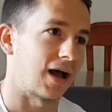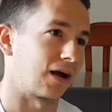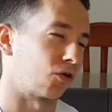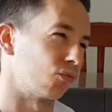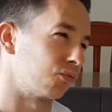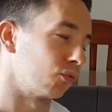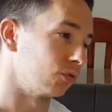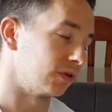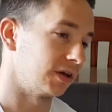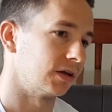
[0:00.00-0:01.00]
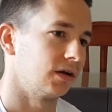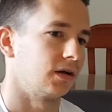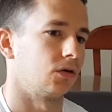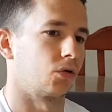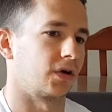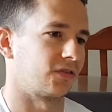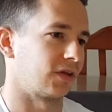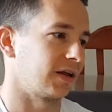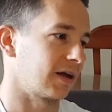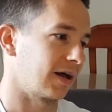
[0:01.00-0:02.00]
a confundir lo que
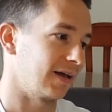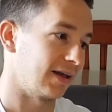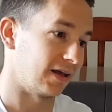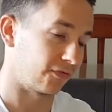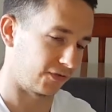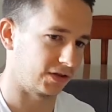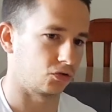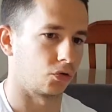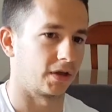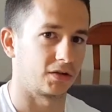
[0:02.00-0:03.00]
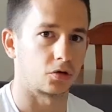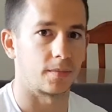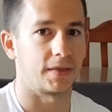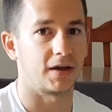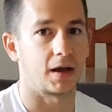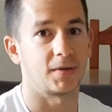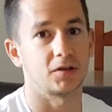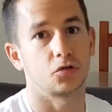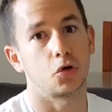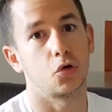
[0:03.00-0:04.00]
sería el efecto de estos
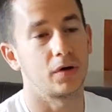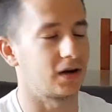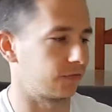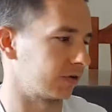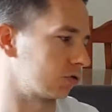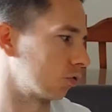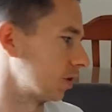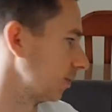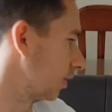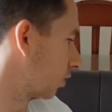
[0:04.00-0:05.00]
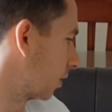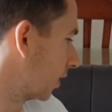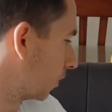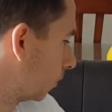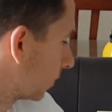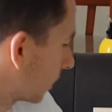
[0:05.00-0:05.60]
medicamentos con el efecto del melón amargo.